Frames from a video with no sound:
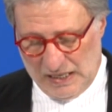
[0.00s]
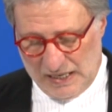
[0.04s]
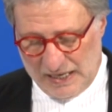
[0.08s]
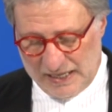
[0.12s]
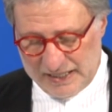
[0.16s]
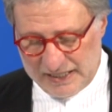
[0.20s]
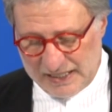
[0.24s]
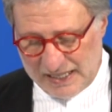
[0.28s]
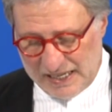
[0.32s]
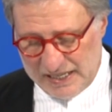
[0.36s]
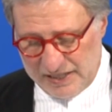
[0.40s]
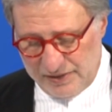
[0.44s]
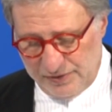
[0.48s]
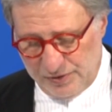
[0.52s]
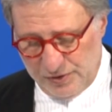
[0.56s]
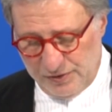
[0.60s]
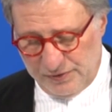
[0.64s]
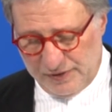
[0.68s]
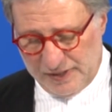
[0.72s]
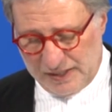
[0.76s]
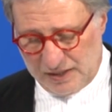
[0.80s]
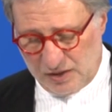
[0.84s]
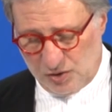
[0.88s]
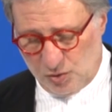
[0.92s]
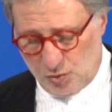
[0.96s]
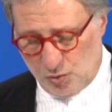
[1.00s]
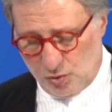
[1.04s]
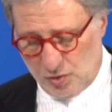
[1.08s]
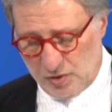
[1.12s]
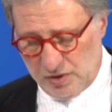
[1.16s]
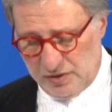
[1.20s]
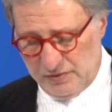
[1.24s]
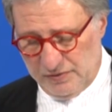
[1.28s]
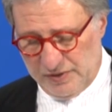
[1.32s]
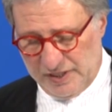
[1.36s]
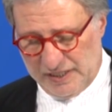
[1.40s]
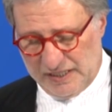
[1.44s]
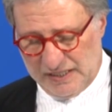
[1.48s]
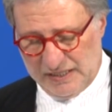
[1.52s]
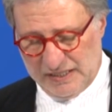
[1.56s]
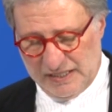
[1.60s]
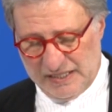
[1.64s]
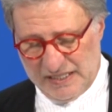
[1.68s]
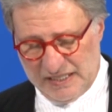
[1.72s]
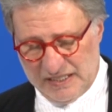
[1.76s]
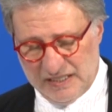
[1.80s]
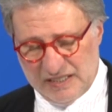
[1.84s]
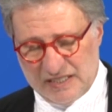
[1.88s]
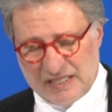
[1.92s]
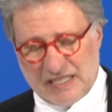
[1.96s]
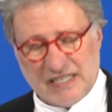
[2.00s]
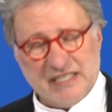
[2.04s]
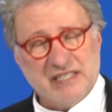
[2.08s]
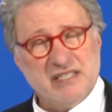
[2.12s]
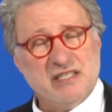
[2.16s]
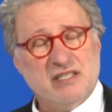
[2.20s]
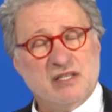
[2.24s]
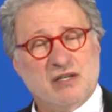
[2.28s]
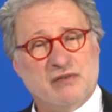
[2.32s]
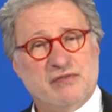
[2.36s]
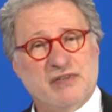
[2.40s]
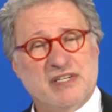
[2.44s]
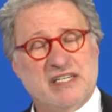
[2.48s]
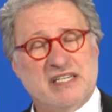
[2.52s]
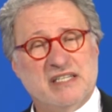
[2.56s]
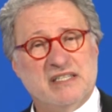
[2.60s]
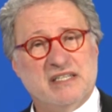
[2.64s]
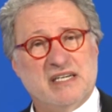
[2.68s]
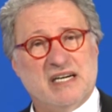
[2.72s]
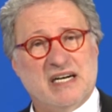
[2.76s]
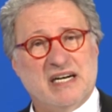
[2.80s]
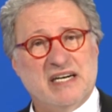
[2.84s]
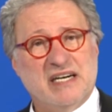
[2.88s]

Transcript: Eine Reihe von Faktoren wirkten gegenseitig aufeinander